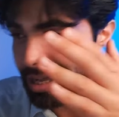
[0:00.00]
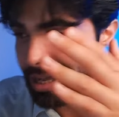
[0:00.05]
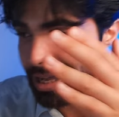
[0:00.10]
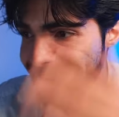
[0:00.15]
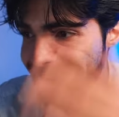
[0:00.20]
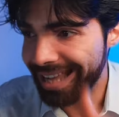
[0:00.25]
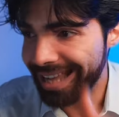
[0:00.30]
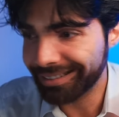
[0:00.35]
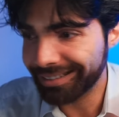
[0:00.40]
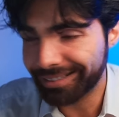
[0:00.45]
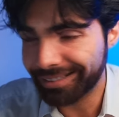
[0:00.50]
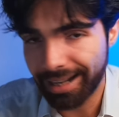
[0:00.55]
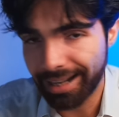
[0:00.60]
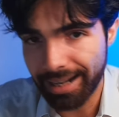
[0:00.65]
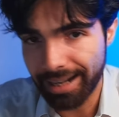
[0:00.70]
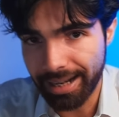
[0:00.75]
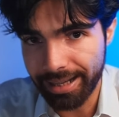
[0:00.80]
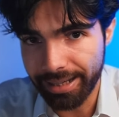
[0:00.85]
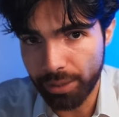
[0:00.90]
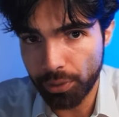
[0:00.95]
Entra la
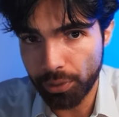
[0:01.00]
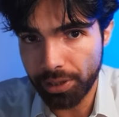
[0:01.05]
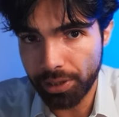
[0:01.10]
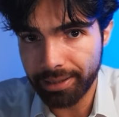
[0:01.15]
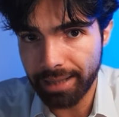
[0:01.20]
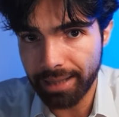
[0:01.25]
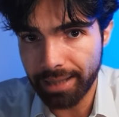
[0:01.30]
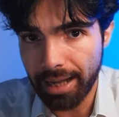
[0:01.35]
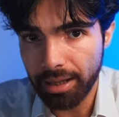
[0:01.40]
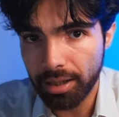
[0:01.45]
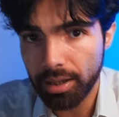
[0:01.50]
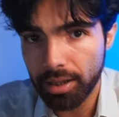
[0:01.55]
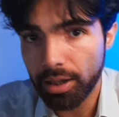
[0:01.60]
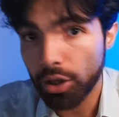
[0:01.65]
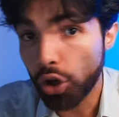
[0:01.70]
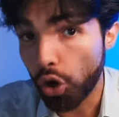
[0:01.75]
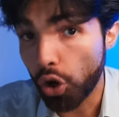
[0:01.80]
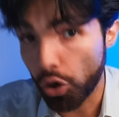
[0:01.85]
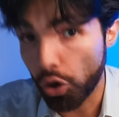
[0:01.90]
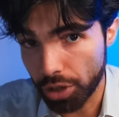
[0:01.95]
liquidità,
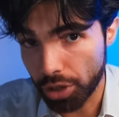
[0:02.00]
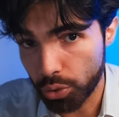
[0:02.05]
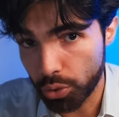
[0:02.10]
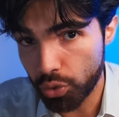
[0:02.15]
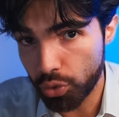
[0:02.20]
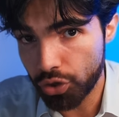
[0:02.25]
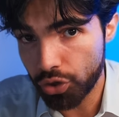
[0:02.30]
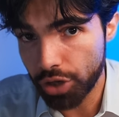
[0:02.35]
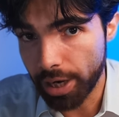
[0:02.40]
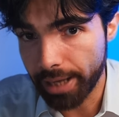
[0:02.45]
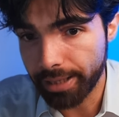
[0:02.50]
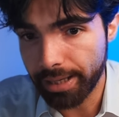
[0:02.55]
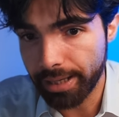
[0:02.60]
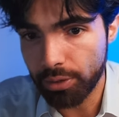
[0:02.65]
cosa succede?